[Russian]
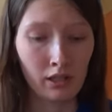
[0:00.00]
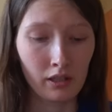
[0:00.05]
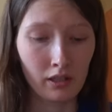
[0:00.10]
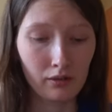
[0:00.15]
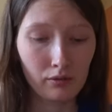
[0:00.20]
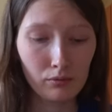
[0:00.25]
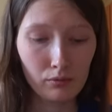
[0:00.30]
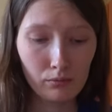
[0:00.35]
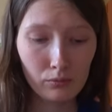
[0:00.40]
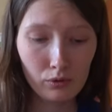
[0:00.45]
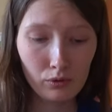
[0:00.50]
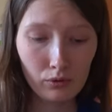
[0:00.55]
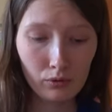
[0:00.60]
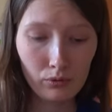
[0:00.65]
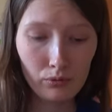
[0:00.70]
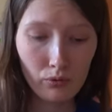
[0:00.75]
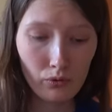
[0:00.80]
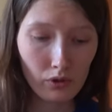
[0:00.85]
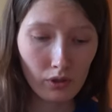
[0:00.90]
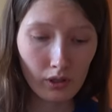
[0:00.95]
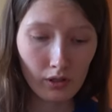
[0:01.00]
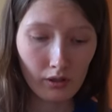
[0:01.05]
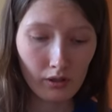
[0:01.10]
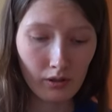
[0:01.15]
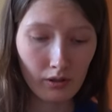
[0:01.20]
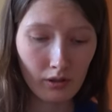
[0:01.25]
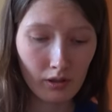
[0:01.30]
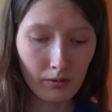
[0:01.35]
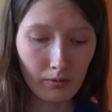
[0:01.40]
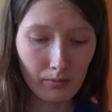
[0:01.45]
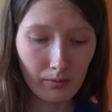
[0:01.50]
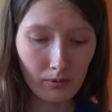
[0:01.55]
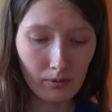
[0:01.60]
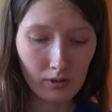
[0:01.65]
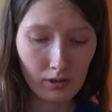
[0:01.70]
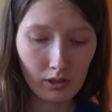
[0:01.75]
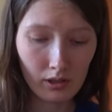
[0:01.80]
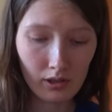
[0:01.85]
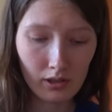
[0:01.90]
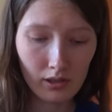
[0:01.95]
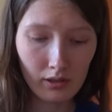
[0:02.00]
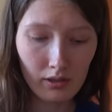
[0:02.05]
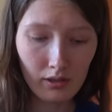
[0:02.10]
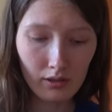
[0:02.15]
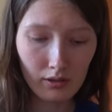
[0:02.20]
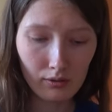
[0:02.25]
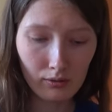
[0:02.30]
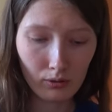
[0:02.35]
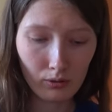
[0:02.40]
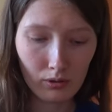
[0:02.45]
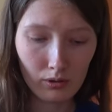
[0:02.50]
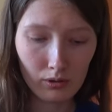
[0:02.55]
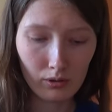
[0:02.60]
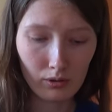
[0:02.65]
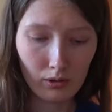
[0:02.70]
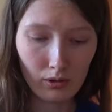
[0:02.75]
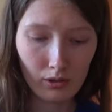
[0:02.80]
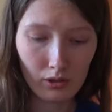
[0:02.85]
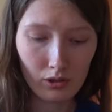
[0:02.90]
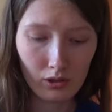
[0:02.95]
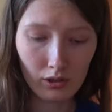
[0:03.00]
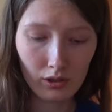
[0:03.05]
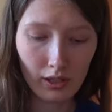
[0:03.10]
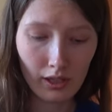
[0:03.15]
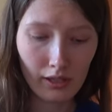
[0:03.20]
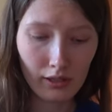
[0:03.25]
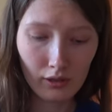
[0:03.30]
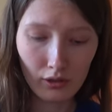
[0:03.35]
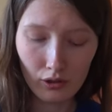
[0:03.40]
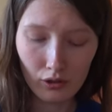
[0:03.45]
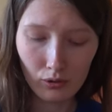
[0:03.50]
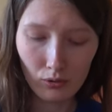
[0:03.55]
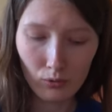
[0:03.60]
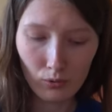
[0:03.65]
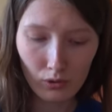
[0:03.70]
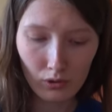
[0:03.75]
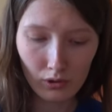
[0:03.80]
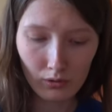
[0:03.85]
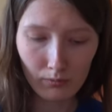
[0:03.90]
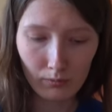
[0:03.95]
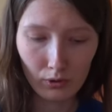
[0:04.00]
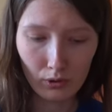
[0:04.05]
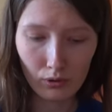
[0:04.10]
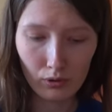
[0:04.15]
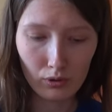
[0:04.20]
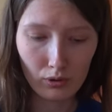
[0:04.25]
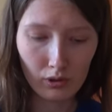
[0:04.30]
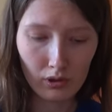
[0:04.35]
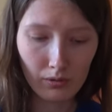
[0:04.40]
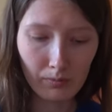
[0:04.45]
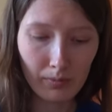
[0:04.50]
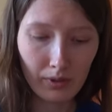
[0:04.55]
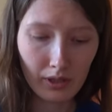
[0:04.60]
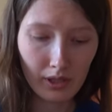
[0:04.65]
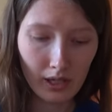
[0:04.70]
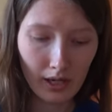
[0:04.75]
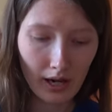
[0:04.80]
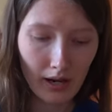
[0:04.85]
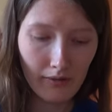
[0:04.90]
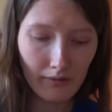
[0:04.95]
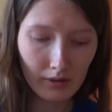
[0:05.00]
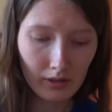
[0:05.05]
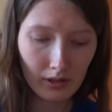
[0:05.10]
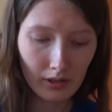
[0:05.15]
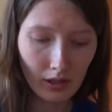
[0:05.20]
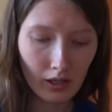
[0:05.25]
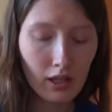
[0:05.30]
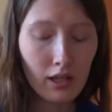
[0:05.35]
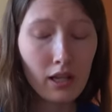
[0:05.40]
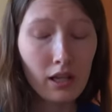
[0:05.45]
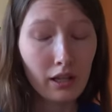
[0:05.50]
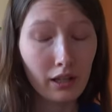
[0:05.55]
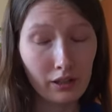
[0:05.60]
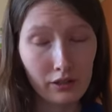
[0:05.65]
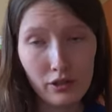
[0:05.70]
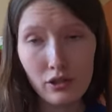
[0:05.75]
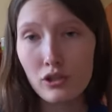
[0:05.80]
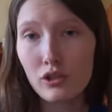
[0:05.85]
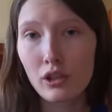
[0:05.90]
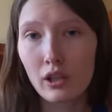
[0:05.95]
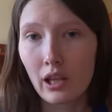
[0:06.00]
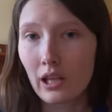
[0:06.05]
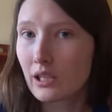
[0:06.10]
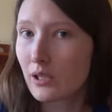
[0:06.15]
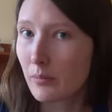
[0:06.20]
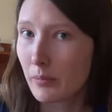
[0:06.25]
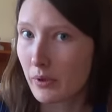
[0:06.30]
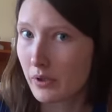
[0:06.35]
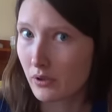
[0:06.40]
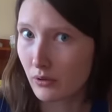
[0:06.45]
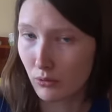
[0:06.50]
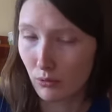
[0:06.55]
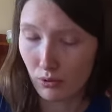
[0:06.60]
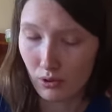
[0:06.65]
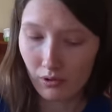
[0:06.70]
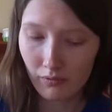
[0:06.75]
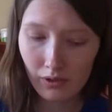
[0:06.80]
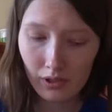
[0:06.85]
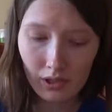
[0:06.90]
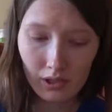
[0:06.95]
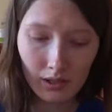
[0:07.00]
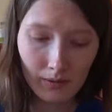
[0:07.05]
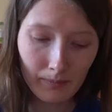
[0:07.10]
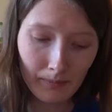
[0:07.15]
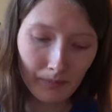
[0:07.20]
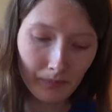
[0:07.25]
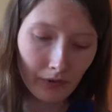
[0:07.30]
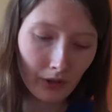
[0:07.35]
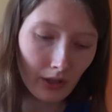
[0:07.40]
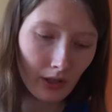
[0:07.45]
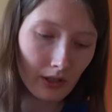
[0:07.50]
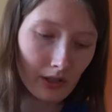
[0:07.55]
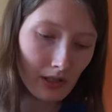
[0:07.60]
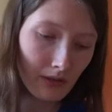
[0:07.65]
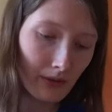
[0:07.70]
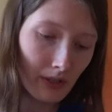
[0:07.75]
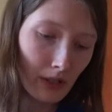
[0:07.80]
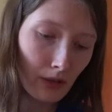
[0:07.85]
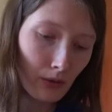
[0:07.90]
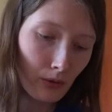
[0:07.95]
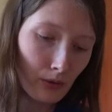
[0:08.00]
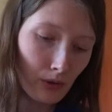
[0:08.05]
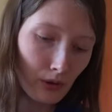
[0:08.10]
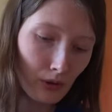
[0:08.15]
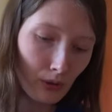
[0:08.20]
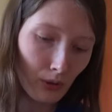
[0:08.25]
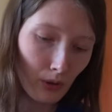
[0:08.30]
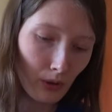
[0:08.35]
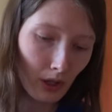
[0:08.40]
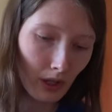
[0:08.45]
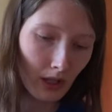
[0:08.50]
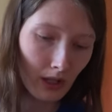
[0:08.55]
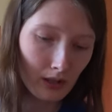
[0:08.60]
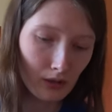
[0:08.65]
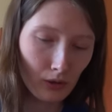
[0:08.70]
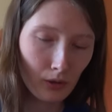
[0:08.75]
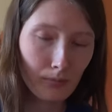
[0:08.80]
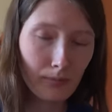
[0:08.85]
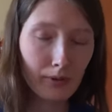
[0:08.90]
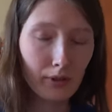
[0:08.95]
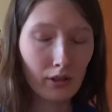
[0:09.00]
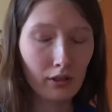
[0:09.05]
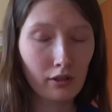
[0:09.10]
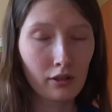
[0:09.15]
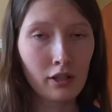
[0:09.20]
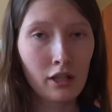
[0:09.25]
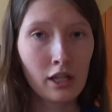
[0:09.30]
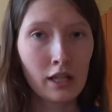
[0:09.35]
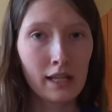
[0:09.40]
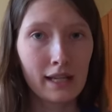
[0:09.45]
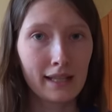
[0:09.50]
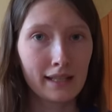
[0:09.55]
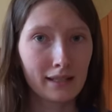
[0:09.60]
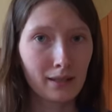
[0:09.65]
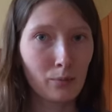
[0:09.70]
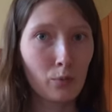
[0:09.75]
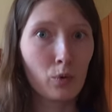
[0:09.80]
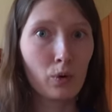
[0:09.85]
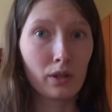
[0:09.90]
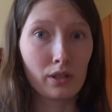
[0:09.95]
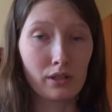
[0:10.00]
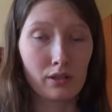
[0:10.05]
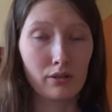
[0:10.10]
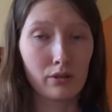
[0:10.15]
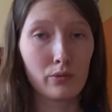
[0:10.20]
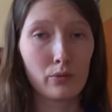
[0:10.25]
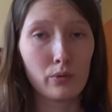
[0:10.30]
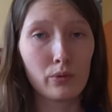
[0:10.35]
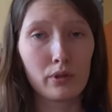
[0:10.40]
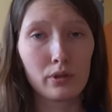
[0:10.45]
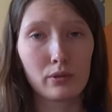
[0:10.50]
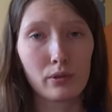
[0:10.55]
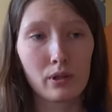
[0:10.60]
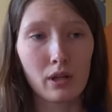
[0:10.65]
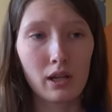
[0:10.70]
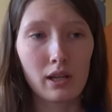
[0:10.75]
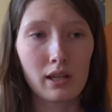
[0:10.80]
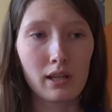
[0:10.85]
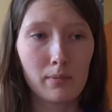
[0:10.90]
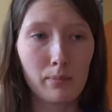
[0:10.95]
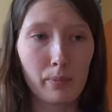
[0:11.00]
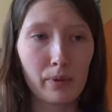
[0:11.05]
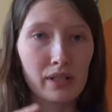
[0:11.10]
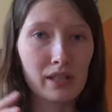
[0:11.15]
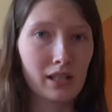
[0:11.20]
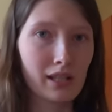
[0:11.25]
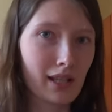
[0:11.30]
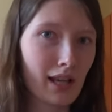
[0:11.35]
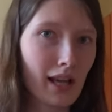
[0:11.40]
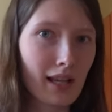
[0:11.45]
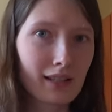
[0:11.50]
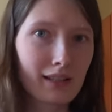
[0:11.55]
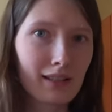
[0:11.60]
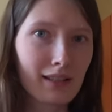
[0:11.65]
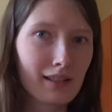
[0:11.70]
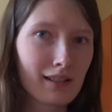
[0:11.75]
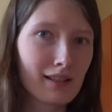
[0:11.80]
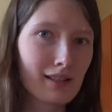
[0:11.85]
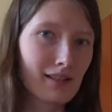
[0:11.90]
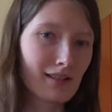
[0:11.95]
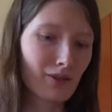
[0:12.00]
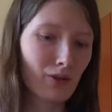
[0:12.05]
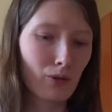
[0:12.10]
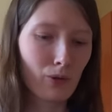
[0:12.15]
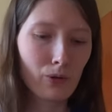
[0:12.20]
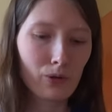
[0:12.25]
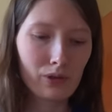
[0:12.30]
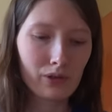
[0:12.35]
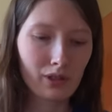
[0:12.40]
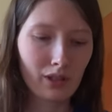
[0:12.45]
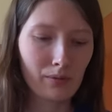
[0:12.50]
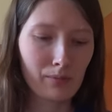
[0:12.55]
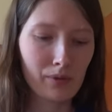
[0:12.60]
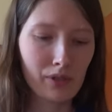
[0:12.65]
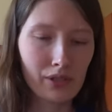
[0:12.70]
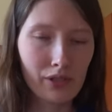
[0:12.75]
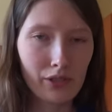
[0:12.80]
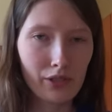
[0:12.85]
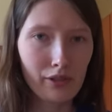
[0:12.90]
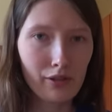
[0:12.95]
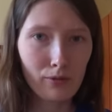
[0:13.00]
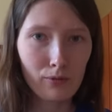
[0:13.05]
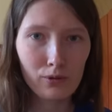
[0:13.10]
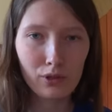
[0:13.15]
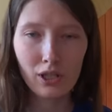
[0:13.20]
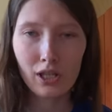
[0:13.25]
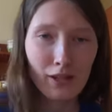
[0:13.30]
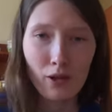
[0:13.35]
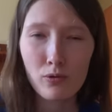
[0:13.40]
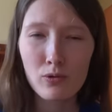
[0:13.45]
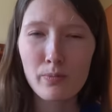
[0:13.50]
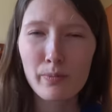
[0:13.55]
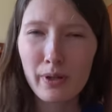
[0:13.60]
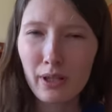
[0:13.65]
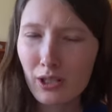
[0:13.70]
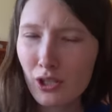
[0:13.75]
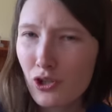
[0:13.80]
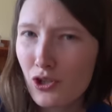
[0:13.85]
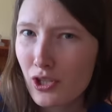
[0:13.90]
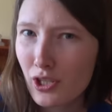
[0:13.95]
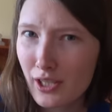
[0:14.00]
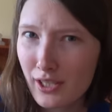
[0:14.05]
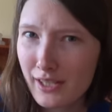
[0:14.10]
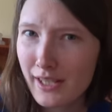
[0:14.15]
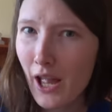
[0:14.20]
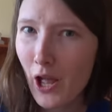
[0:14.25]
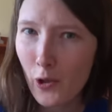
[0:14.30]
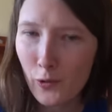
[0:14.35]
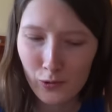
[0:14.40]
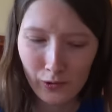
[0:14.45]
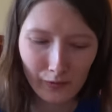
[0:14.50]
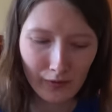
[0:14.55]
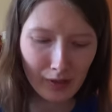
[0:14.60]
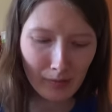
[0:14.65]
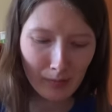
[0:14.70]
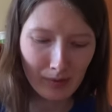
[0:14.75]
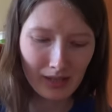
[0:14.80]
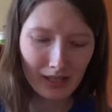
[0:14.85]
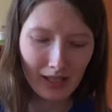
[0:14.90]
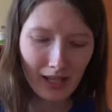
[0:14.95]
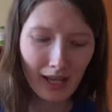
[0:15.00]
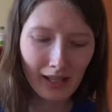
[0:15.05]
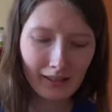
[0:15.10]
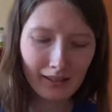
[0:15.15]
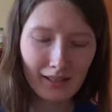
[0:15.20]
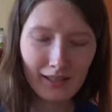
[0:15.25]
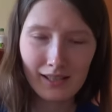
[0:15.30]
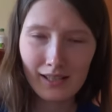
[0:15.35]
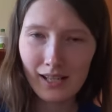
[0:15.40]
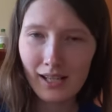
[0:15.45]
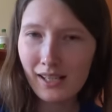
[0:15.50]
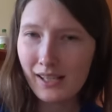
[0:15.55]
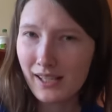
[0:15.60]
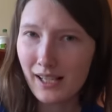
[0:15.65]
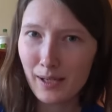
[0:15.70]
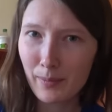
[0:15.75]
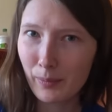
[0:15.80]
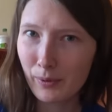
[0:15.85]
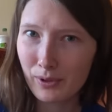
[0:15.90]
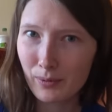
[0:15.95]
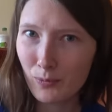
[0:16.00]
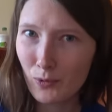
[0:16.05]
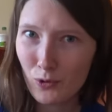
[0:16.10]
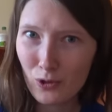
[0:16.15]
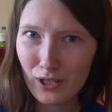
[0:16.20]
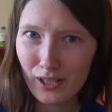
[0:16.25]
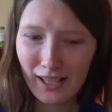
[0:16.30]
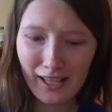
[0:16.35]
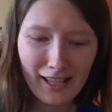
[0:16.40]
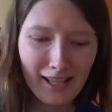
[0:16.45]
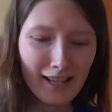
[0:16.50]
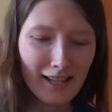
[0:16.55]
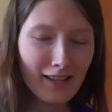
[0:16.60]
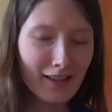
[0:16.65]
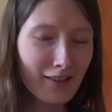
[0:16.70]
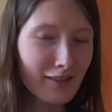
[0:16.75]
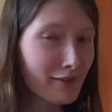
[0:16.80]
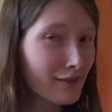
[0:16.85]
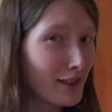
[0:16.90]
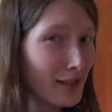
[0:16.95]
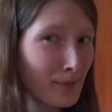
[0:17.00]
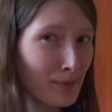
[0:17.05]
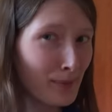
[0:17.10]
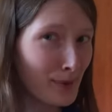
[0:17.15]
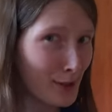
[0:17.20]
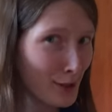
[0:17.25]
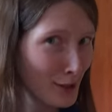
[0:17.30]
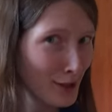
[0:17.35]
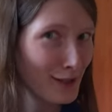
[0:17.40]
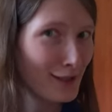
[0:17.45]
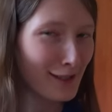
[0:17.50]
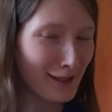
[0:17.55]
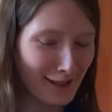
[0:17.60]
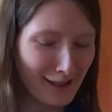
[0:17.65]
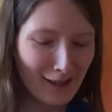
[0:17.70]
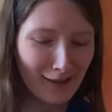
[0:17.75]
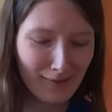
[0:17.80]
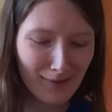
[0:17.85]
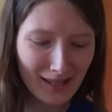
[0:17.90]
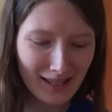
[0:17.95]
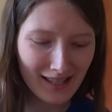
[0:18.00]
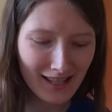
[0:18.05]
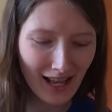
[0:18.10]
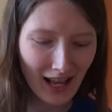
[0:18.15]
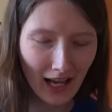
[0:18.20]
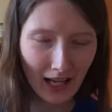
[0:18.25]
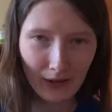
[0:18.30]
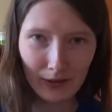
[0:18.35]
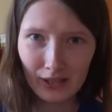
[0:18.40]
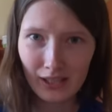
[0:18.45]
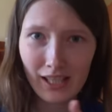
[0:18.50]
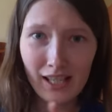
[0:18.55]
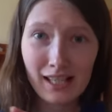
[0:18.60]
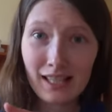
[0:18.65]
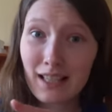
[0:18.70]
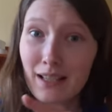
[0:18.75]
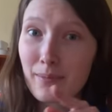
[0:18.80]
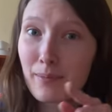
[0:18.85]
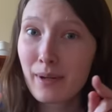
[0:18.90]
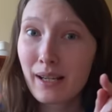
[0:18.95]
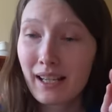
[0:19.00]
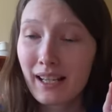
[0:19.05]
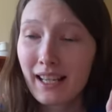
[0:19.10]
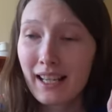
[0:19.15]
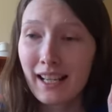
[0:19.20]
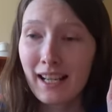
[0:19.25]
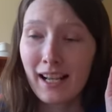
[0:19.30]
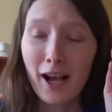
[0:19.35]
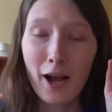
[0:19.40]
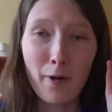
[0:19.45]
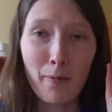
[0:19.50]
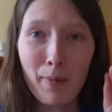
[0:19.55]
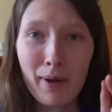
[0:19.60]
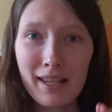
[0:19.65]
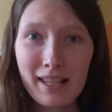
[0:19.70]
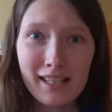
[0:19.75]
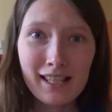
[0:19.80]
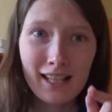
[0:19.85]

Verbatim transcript: я думаю, нужно просто делать то, что ты считаешь нужным, то, что тебе нравится. Конечно, надо прислушиваться к своей аудитории, особенно тому костяку, который постоянно заходит, комментирует. Я уже практически знаю своих постоянных зрителей, потому что вы пишете комментарии. Вот если бы мои